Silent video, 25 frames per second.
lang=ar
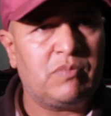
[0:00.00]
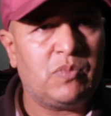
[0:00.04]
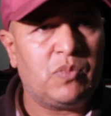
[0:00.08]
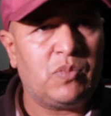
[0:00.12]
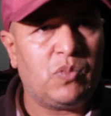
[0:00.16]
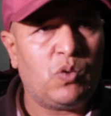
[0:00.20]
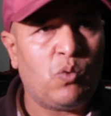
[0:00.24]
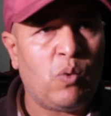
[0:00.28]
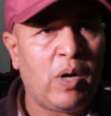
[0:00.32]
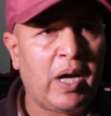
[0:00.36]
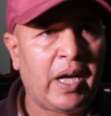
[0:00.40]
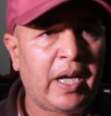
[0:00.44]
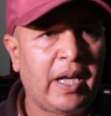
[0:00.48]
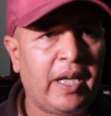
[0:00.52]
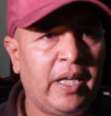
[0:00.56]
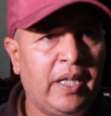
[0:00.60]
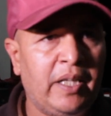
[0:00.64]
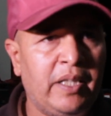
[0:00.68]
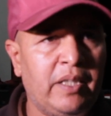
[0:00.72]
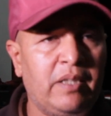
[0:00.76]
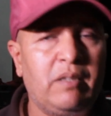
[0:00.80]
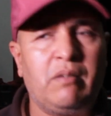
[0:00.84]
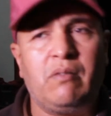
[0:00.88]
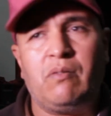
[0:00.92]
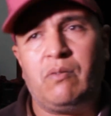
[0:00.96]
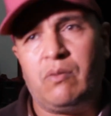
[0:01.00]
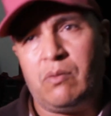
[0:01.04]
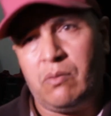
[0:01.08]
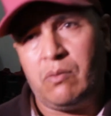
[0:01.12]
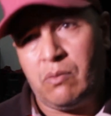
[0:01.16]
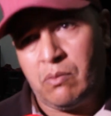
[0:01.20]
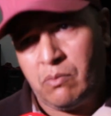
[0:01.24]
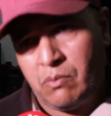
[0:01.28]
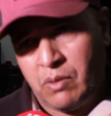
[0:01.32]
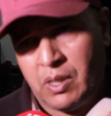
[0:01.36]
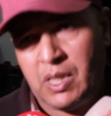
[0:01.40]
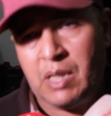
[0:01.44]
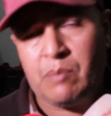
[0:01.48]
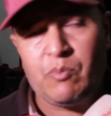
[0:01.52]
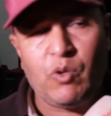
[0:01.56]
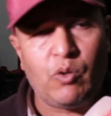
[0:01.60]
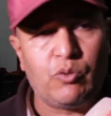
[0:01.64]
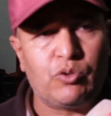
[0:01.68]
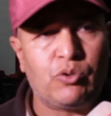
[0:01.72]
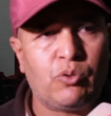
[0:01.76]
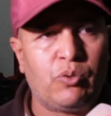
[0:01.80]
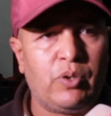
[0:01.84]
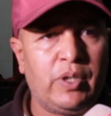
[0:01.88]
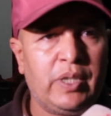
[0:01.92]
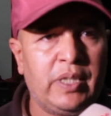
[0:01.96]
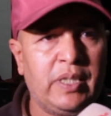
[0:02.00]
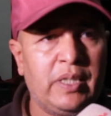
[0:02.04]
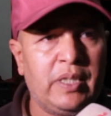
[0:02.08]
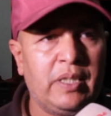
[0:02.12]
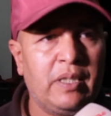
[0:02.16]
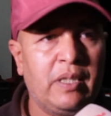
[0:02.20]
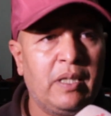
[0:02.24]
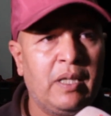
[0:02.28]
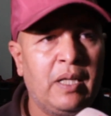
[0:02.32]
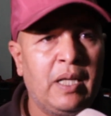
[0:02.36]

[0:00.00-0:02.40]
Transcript: واقعي ولا موضوعي